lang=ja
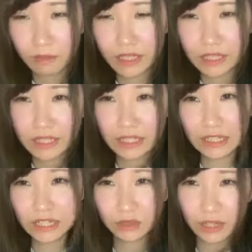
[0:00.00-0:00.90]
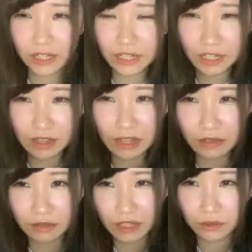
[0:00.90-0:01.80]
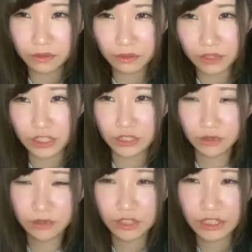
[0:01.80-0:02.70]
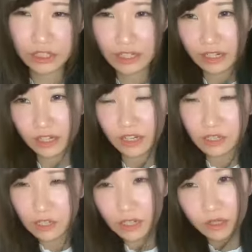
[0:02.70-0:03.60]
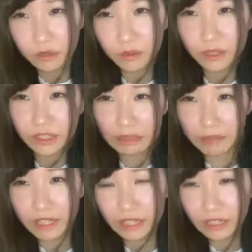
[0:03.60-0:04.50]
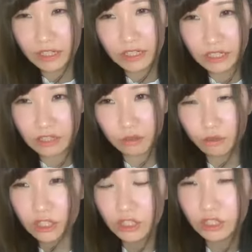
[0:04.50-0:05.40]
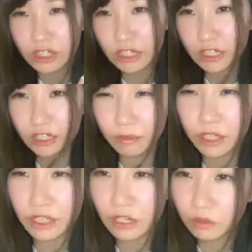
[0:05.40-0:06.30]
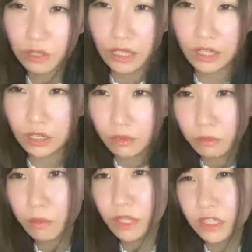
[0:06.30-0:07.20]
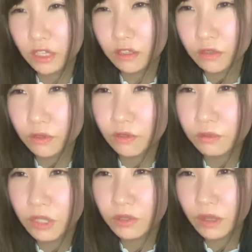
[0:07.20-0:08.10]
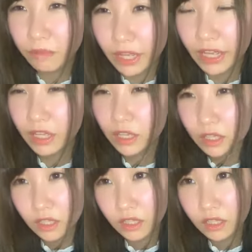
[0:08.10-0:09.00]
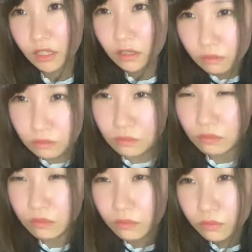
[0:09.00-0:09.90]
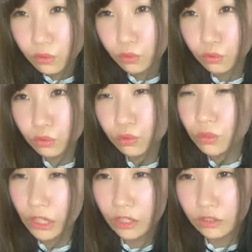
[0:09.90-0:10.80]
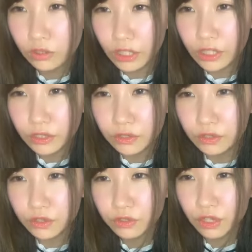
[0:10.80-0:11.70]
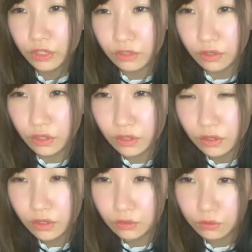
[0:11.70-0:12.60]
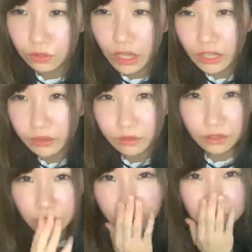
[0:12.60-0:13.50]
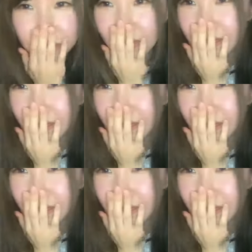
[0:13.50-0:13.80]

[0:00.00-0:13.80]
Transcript: めっちゃ最初早かったのに、どんどん失速してって、なんか、どうしたみたいになったら、実は骨折しちゃってたみたいなのをね、見ました。その馬の名前。うん。そう、そうなんだ。サイリンス鈴鹿っていうのは。そうアイドルかと思っ